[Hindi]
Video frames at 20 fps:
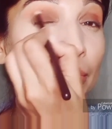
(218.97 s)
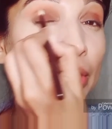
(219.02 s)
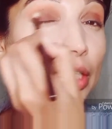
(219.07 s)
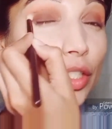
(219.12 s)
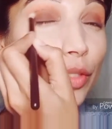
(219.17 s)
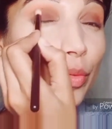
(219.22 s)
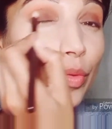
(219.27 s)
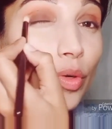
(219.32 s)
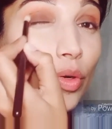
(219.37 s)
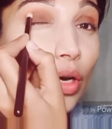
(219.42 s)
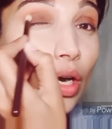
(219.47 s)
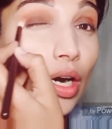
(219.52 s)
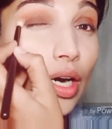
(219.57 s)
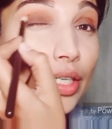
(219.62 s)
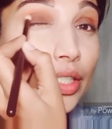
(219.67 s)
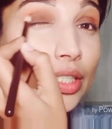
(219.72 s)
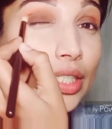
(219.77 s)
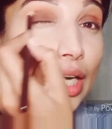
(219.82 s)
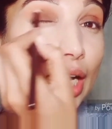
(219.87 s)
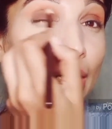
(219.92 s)
बीच में कोई
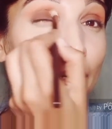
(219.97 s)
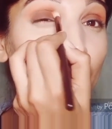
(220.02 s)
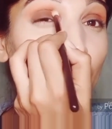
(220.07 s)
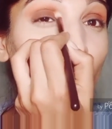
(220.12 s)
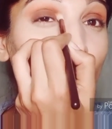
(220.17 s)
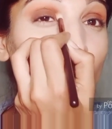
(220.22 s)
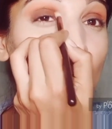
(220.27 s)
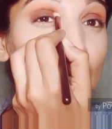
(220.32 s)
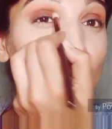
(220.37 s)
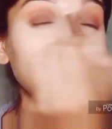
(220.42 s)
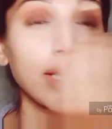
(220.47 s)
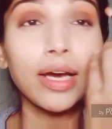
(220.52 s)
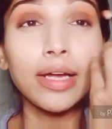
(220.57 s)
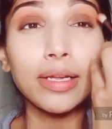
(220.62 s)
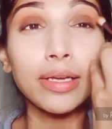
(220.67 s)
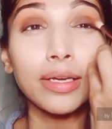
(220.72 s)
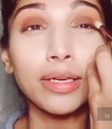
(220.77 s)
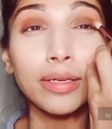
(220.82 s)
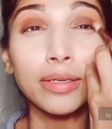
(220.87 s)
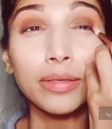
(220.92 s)
हार्श लाइन बाकी ना
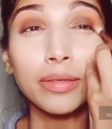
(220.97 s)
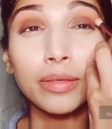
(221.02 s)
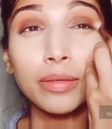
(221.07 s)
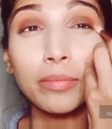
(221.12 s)
रहे